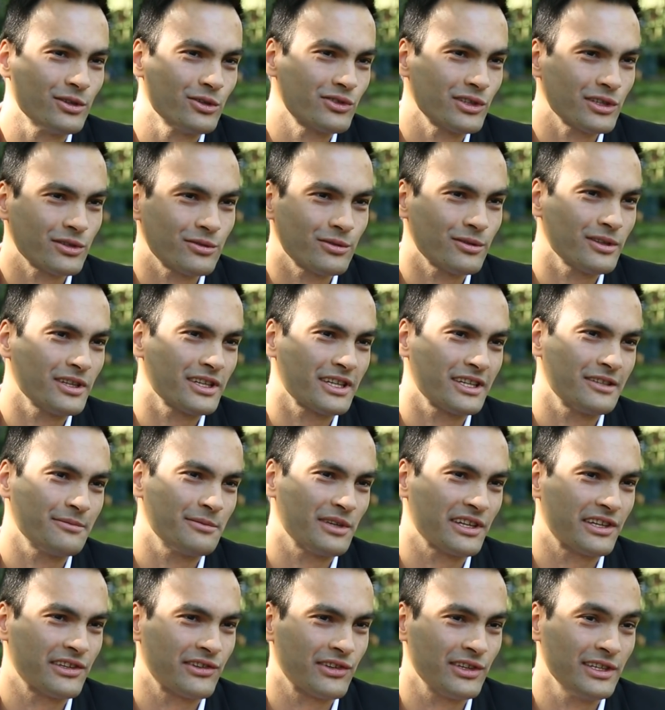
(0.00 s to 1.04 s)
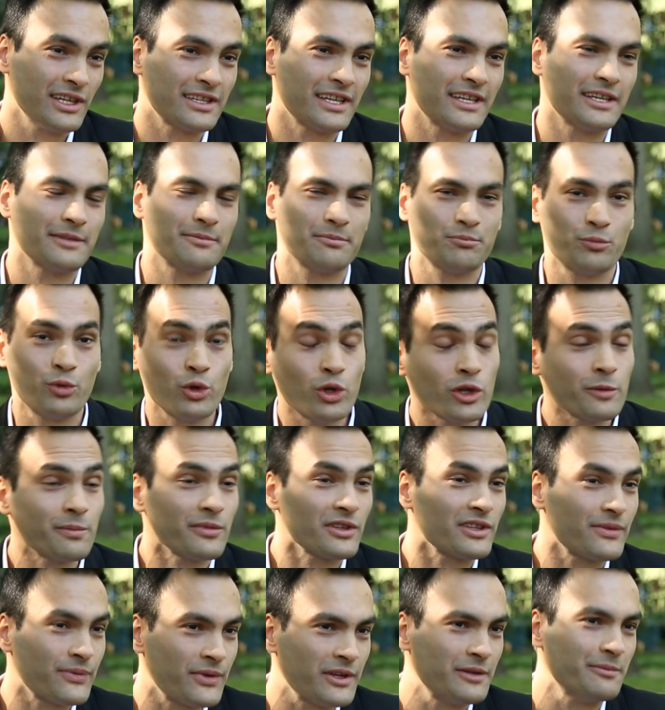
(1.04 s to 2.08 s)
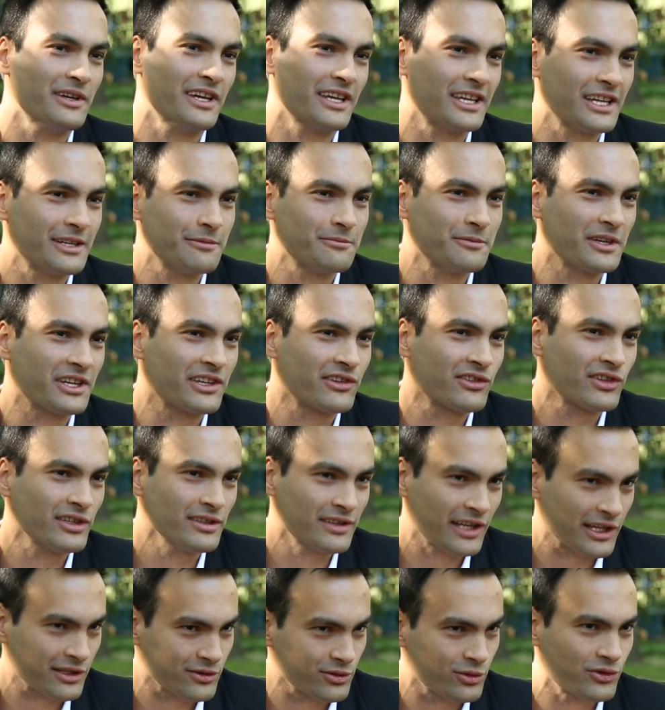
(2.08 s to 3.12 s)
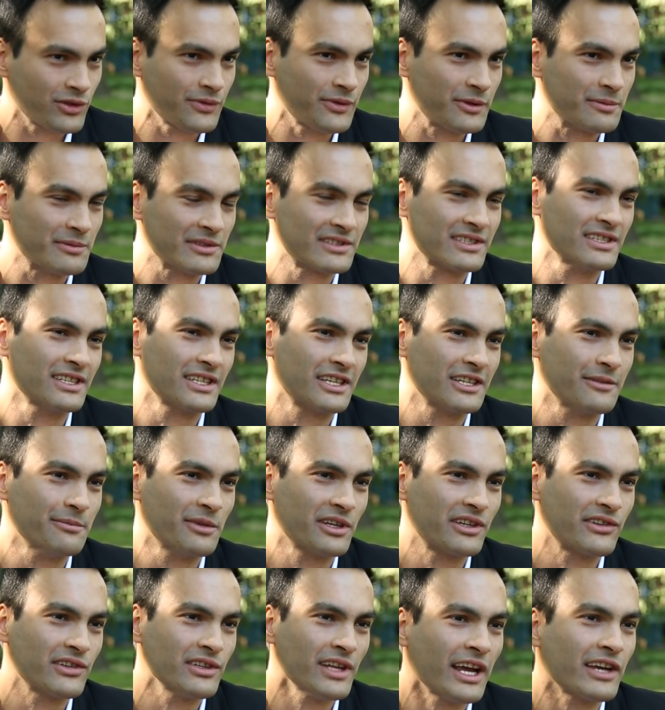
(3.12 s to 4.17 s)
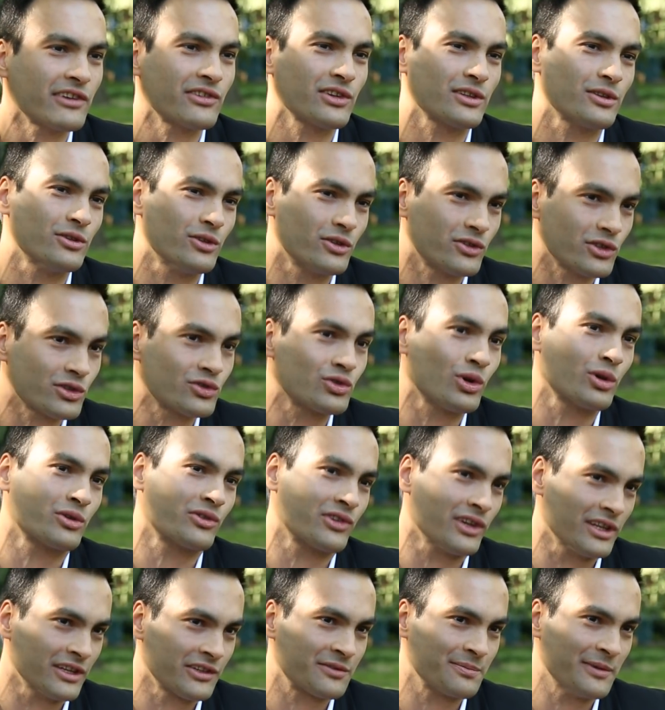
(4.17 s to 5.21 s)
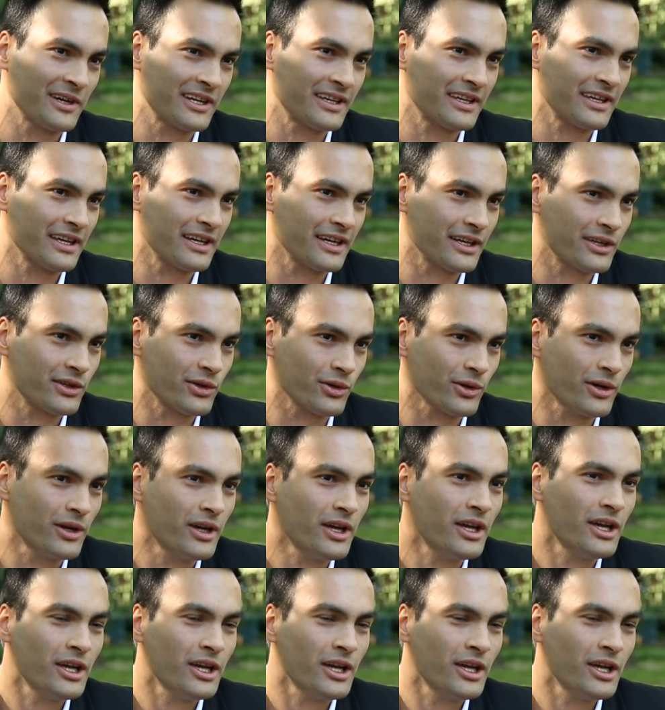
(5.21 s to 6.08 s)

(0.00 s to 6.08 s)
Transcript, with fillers: önce Google'a girmek için ya da büyük bir firmaya girmek için, teknoloji firmasına girmek için her şeyden önce çok çalışmak gerekiyor.